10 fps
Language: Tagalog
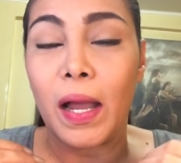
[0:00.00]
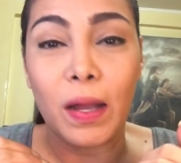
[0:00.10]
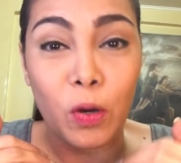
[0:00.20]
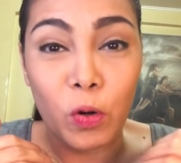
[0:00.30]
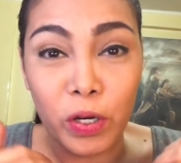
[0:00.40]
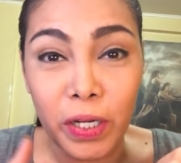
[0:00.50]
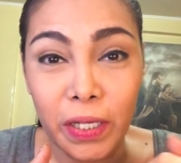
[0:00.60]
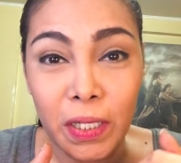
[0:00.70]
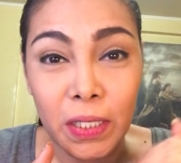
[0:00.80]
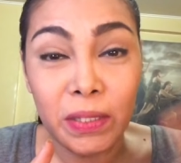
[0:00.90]
uh, or
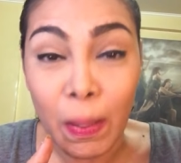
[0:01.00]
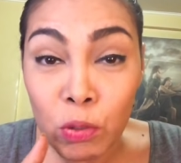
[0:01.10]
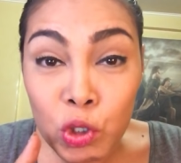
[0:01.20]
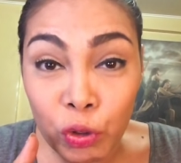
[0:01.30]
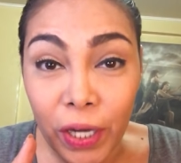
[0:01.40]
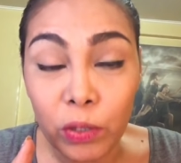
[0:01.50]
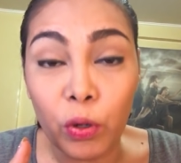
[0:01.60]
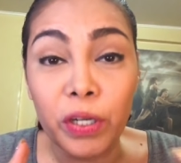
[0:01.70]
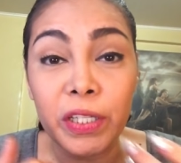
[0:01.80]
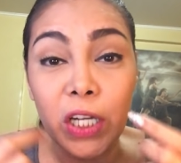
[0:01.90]
i-demonstrate
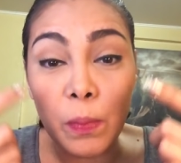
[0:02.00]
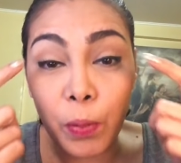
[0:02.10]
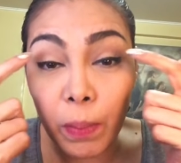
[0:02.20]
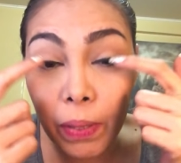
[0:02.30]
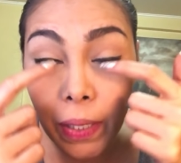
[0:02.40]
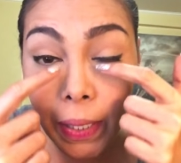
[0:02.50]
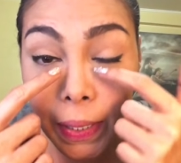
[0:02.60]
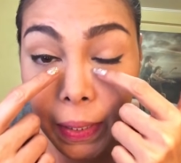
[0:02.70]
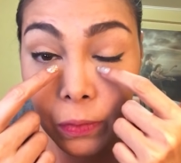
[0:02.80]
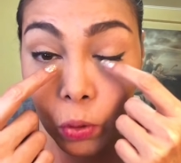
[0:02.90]
or hindi rin pwede maglagay
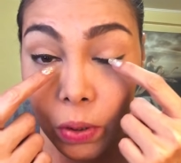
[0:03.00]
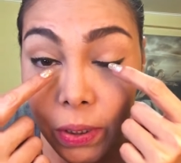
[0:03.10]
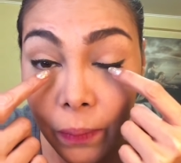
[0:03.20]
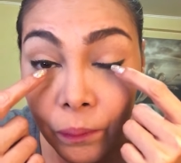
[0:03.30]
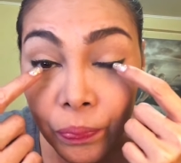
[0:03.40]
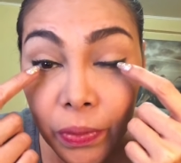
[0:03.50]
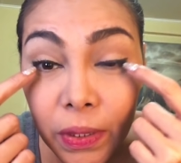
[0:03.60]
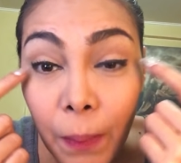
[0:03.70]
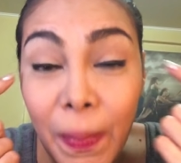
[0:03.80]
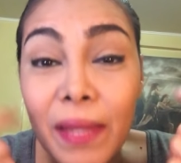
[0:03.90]
ng ganito kasi
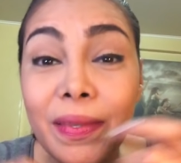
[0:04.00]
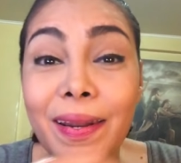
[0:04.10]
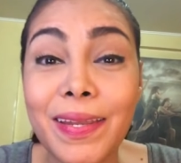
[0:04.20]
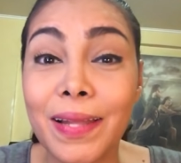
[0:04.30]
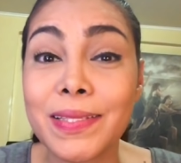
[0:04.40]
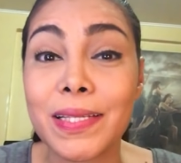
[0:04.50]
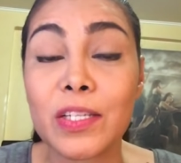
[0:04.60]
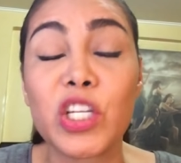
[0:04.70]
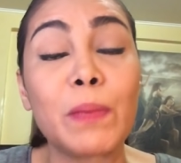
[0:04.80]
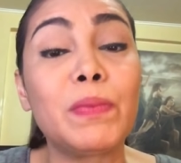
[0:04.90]
depende rin yan sa
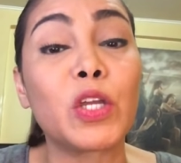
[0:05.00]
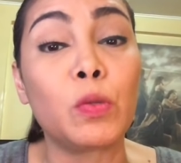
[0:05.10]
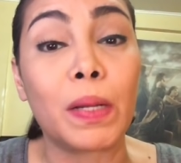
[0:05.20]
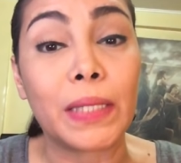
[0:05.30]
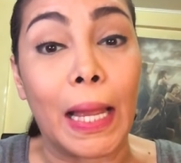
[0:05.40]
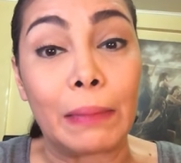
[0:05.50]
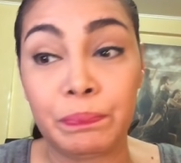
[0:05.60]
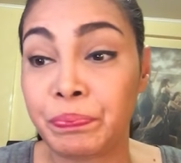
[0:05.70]
shape ng inyong mata.